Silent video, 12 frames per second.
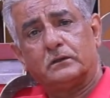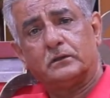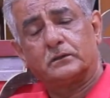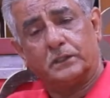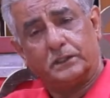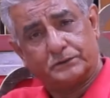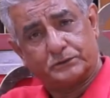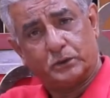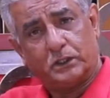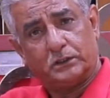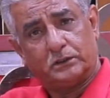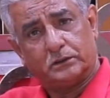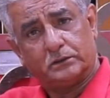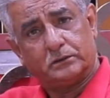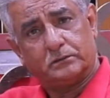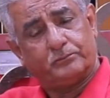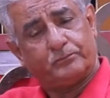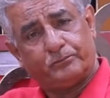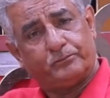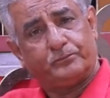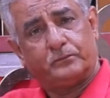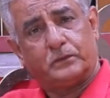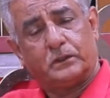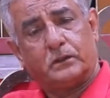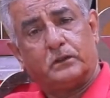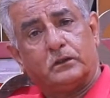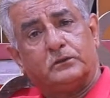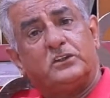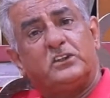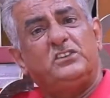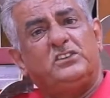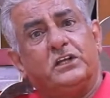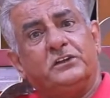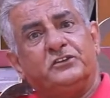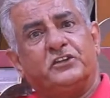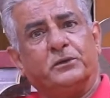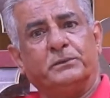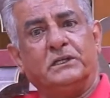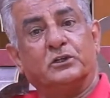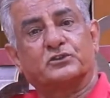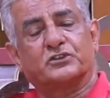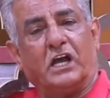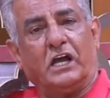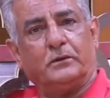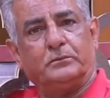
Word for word: طبعا سؤال جدا جميل وصعب